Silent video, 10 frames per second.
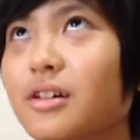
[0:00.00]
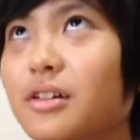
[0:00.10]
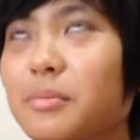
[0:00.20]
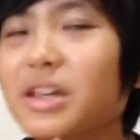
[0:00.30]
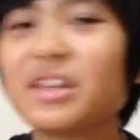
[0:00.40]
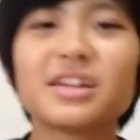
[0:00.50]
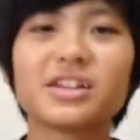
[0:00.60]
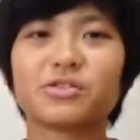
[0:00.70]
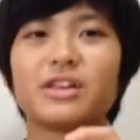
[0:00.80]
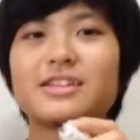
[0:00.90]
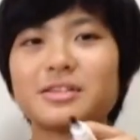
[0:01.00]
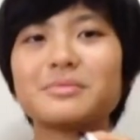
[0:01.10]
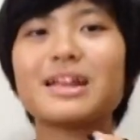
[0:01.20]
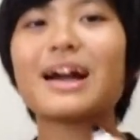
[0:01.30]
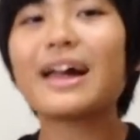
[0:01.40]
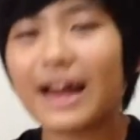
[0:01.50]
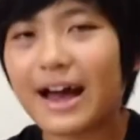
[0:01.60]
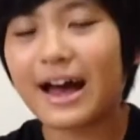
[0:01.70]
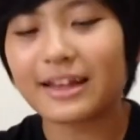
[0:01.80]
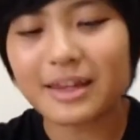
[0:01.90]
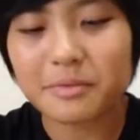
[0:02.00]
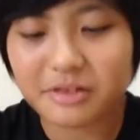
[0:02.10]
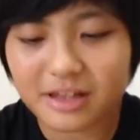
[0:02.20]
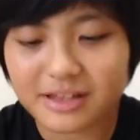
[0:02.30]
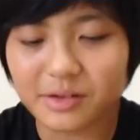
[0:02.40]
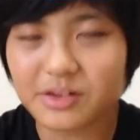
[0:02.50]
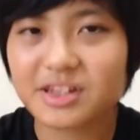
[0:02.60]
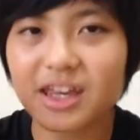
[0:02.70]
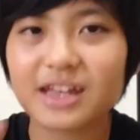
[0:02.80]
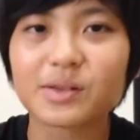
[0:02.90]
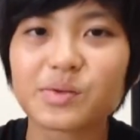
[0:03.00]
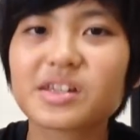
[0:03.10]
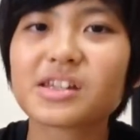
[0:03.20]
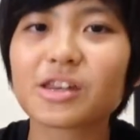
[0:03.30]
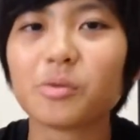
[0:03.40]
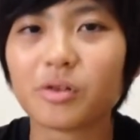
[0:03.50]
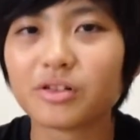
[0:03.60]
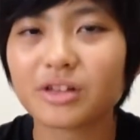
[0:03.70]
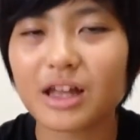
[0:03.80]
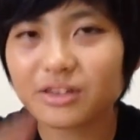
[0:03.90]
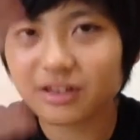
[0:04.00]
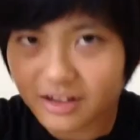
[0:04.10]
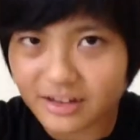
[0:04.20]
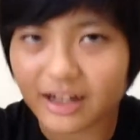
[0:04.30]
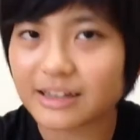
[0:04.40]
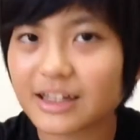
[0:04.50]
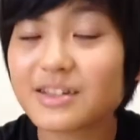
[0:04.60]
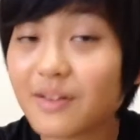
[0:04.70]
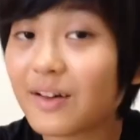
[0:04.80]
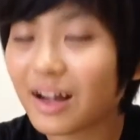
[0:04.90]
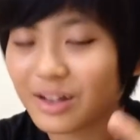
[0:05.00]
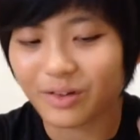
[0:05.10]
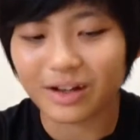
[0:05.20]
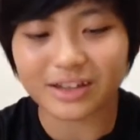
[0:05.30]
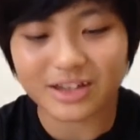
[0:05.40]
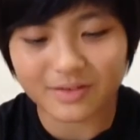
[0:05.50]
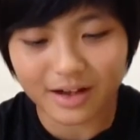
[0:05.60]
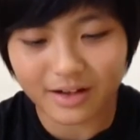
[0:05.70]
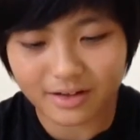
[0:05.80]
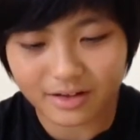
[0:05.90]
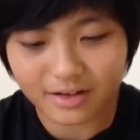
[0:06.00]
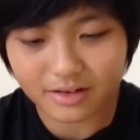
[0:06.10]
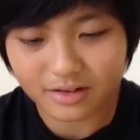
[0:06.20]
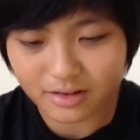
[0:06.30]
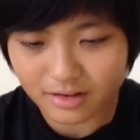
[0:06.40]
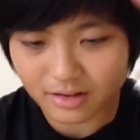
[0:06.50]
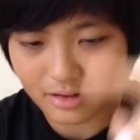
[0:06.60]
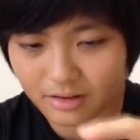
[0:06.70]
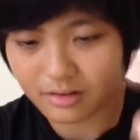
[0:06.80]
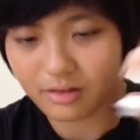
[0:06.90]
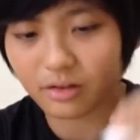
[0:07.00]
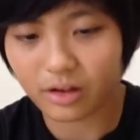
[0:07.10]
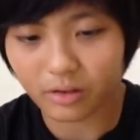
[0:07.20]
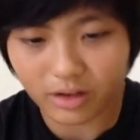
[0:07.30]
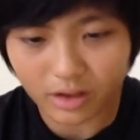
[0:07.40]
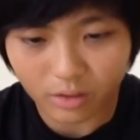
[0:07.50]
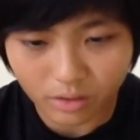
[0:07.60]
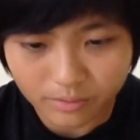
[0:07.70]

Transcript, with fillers: ミッキーでちょネズミだから、多分ね、そっち系、そっち系だと思う。なんとなくね、形はわかるよ、形は。オッケーオッケー、行こ